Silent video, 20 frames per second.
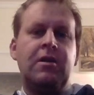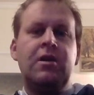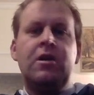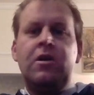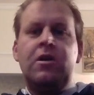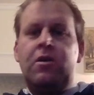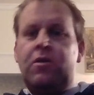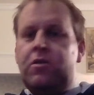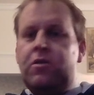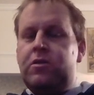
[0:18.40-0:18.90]

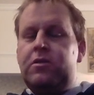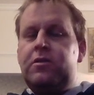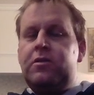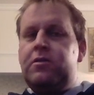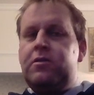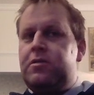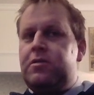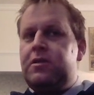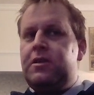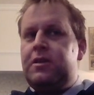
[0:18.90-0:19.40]

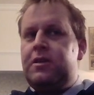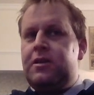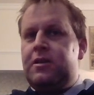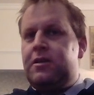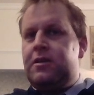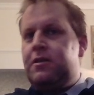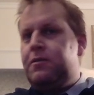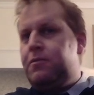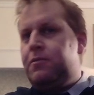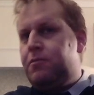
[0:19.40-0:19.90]
Und
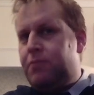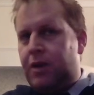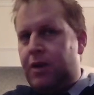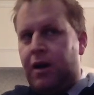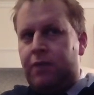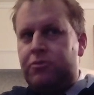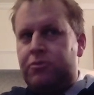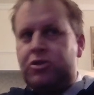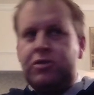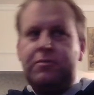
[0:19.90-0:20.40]
äh, wir
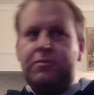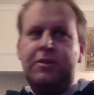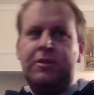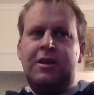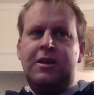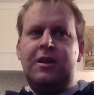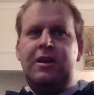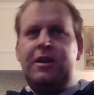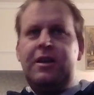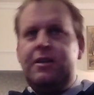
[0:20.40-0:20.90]
haben schon mal
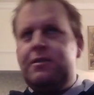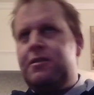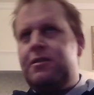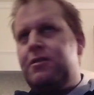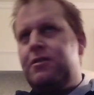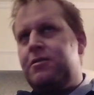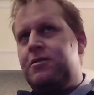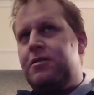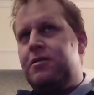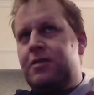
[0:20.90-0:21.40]
gelernt,
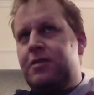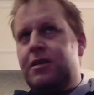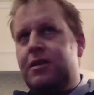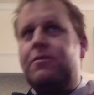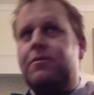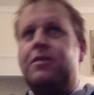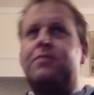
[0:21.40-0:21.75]
dass das irgendwas